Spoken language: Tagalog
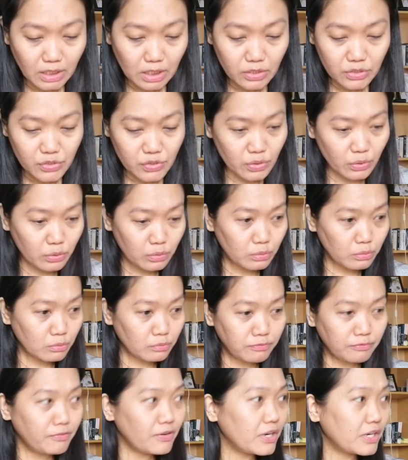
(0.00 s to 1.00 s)

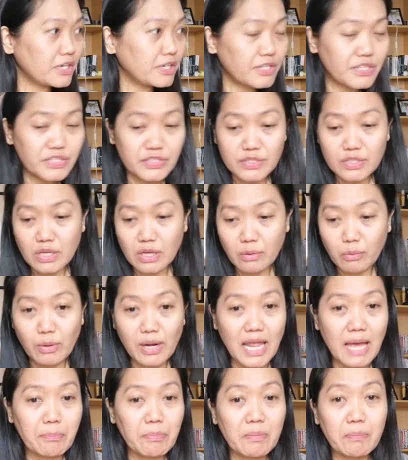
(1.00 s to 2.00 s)
So, first,
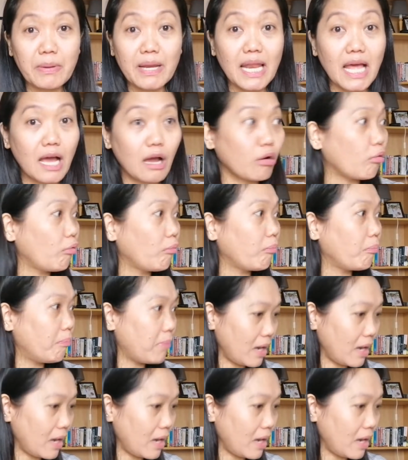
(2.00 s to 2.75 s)
wala pa pala akong